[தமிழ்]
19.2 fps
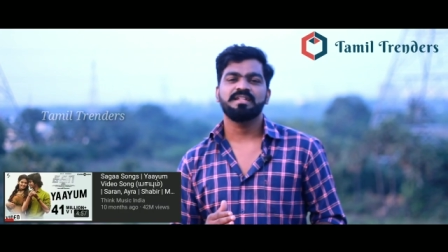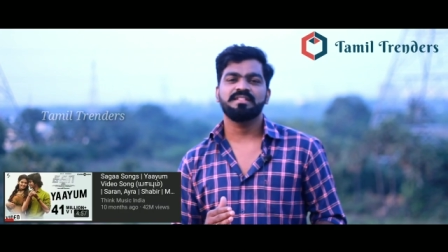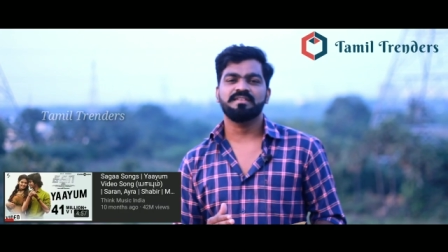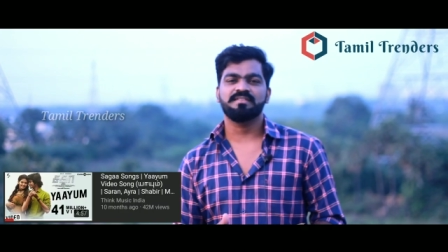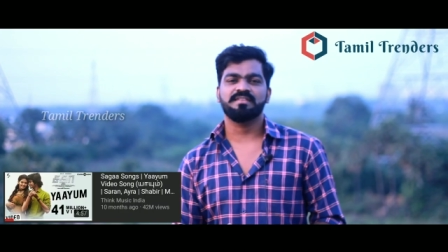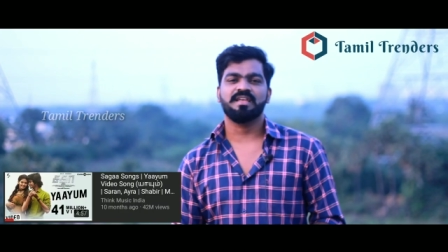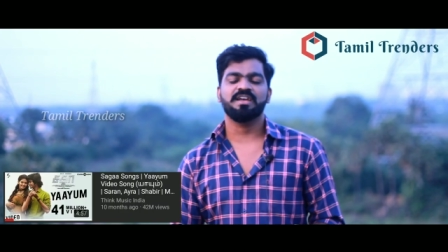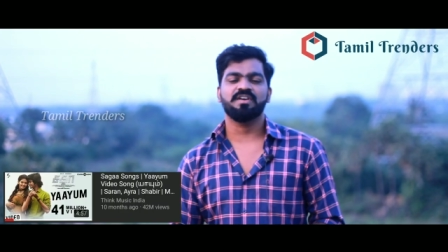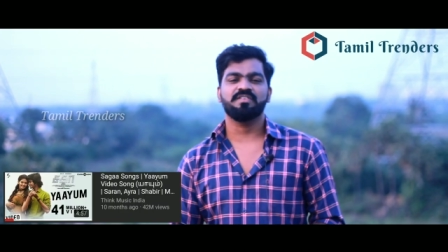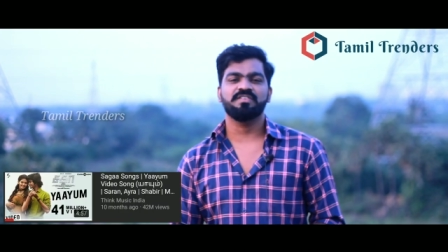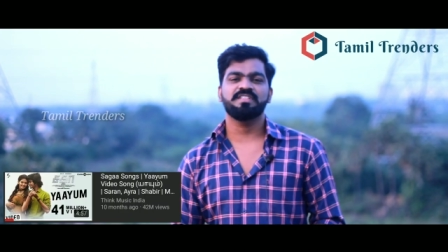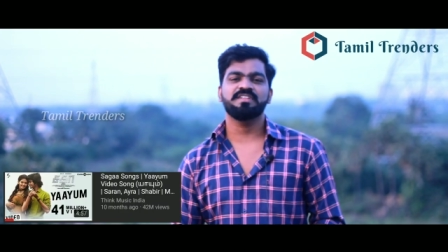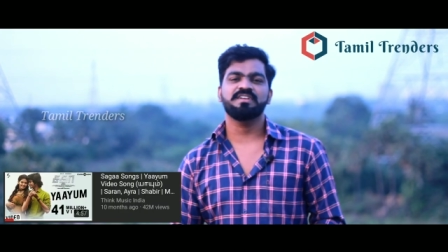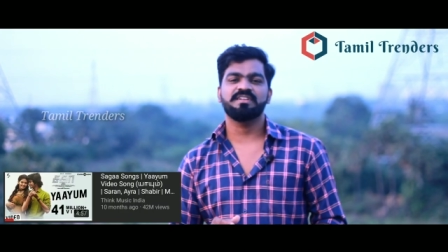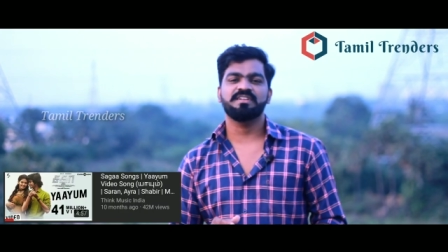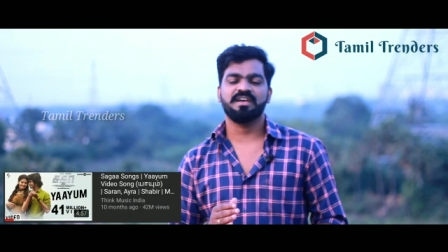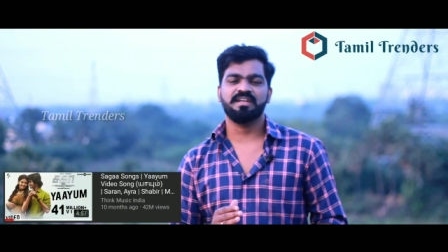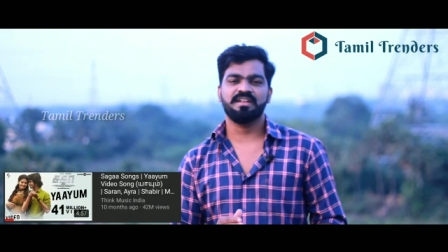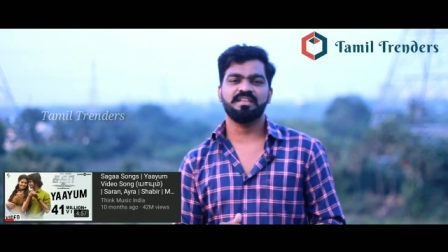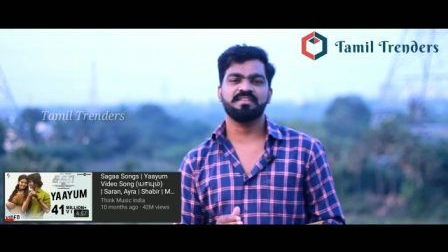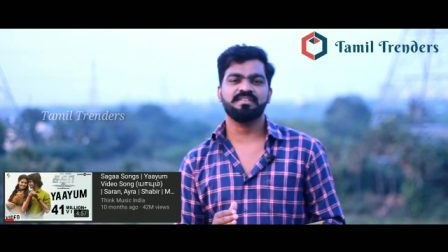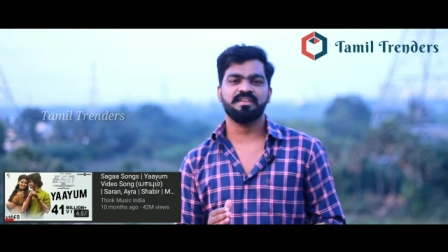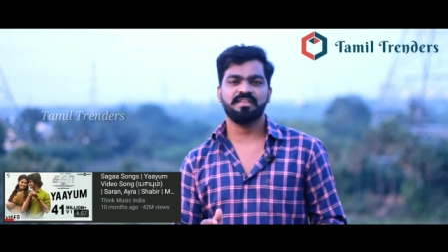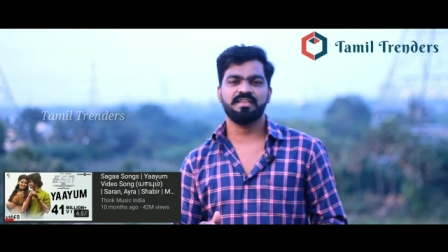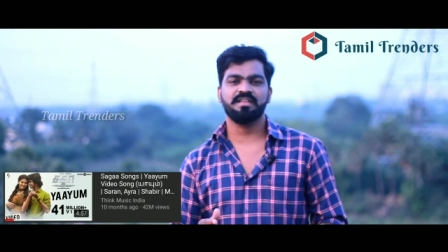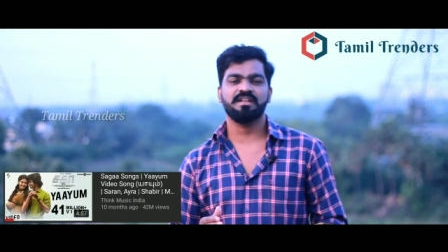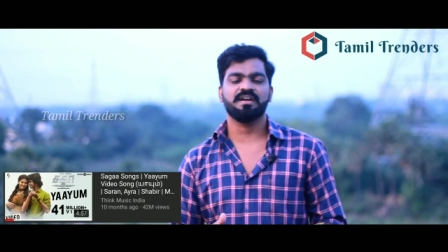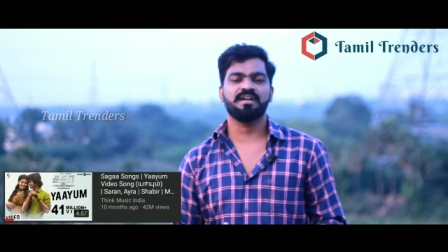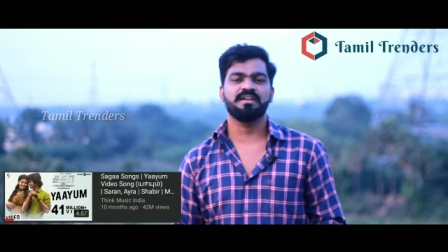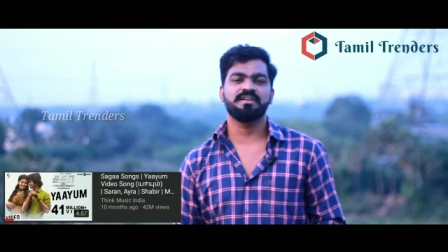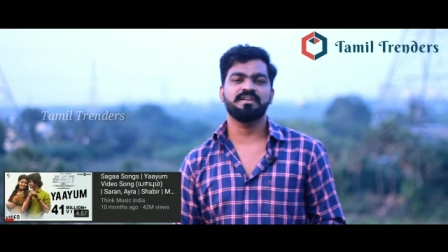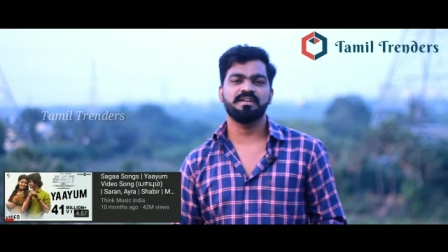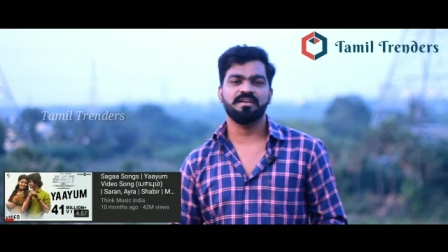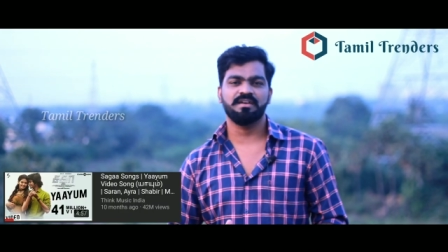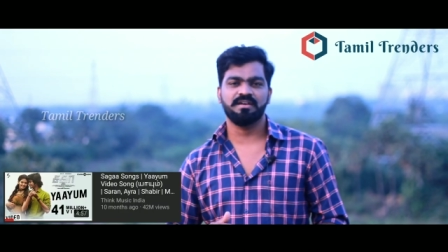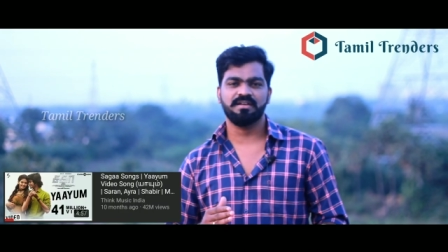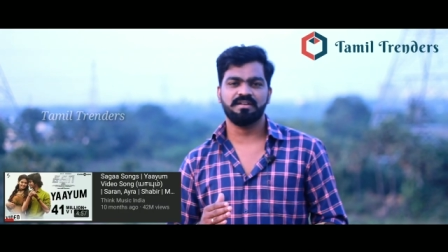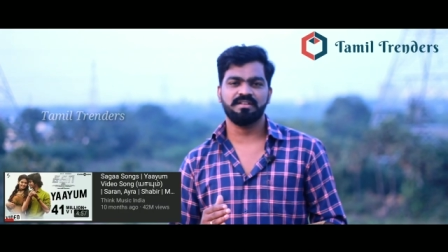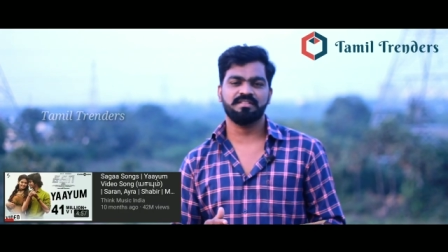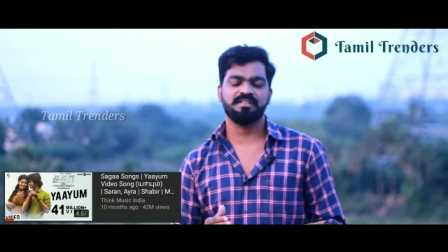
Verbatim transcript: இந்த சாங் வந்து நரேஷ் ஐயர் அண்ட் uh,